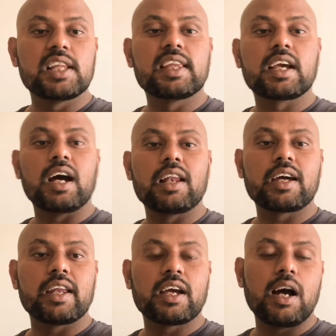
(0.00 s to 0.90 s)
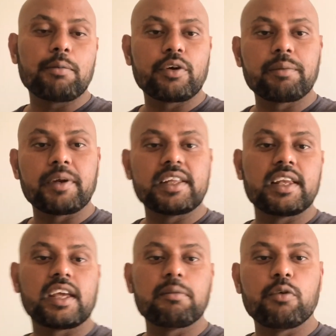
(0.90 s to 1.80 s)
जल्दी कॉल करेगा आपको रिप्लाई
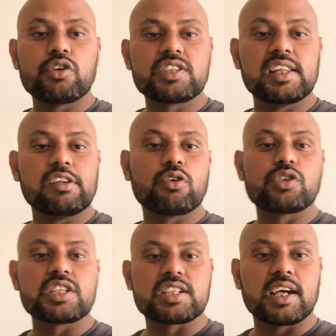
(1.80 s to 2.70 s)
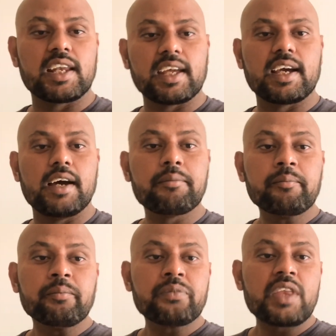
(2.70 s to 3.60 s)
देने की बहुत जल्दी कोशिश करेगा
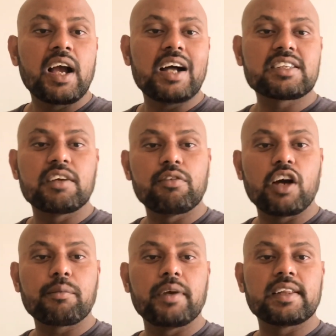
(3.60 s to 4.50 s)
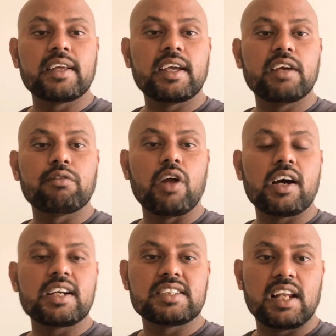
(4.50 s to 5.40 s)
आज के ब्लॉग में इतना है ब्लॉग
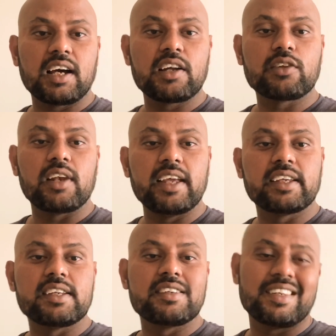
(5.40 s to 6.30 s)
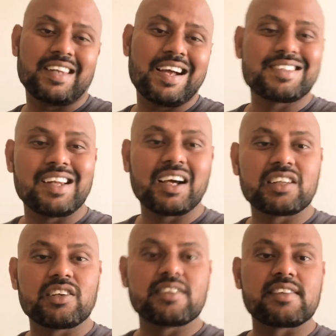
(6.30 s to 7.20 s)
अच्छा लगा तो लाइक कीजिए ना अच्छा लगा
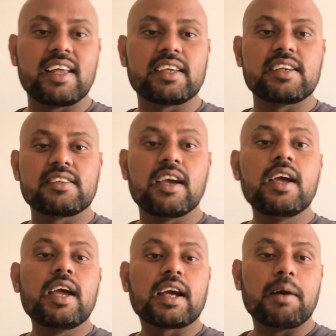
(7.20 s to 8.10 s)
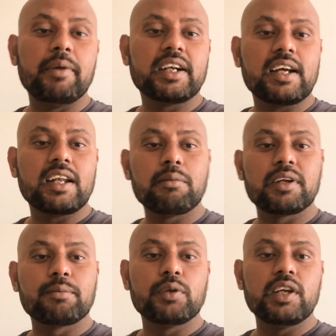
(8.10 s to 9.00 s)
तो डिसलाइक कीजिए कमेंट करना मत
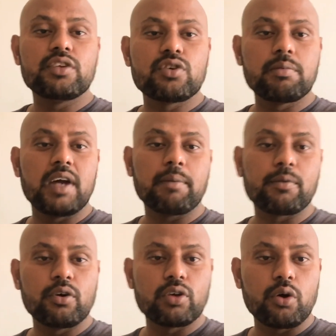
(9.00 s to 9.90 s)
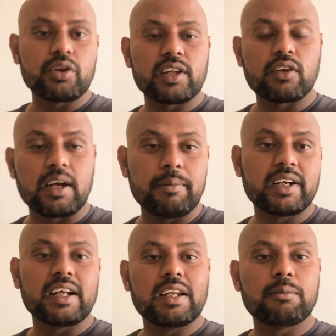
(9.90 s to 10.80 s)
भूलिए जो भी आपको डाउट है तो
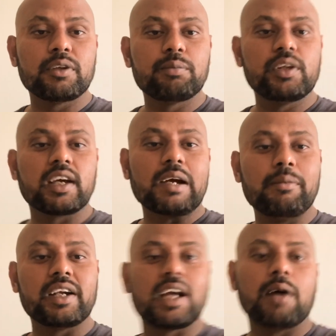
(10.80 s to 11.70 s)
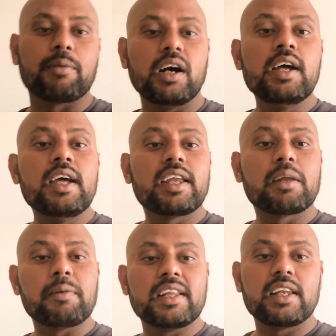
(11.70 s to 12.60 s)
कमेंट करना मत भूलिए कमेंट का आपका
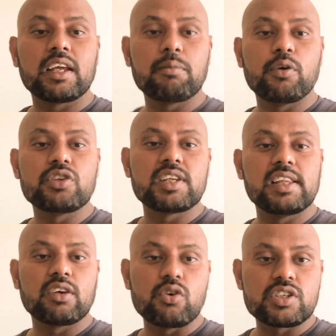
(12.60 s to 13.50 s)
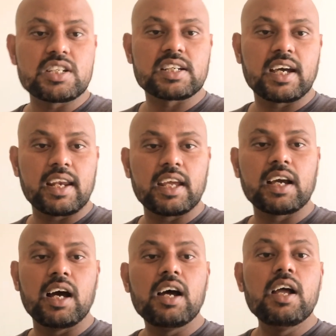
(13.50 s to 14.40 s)
रिप्लाई देने की बहुत जल्दी कोशिश
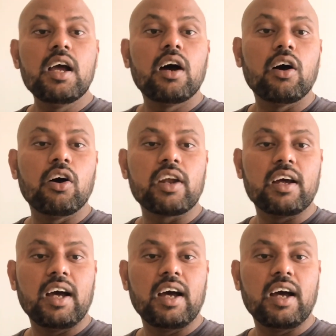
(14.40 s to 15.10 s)
करेगा और